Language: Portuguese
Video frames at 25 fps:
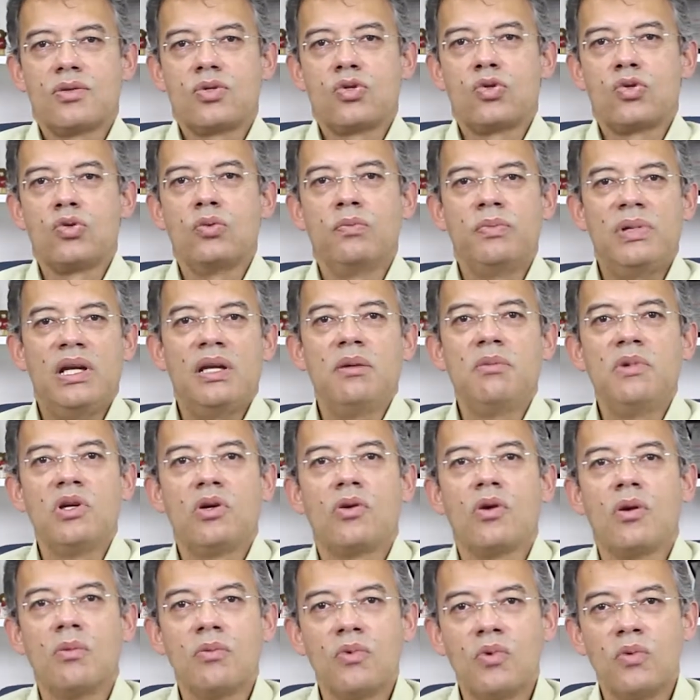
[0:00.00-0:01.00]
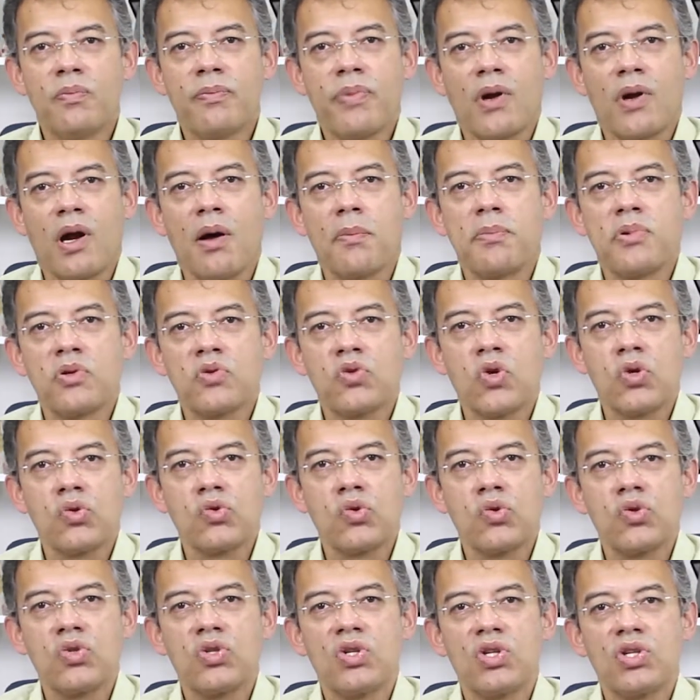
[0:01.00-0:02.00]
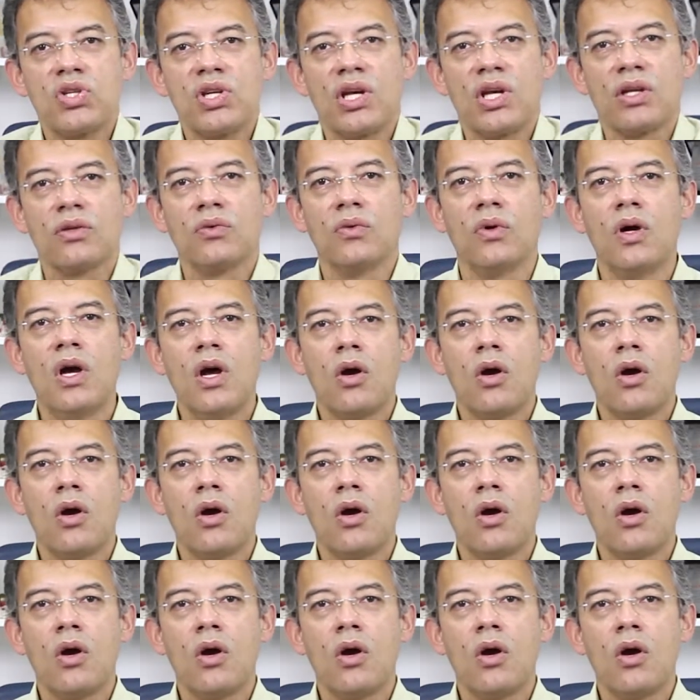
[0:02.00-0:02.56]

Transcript: sublime, como o próprio Jesus dizendo: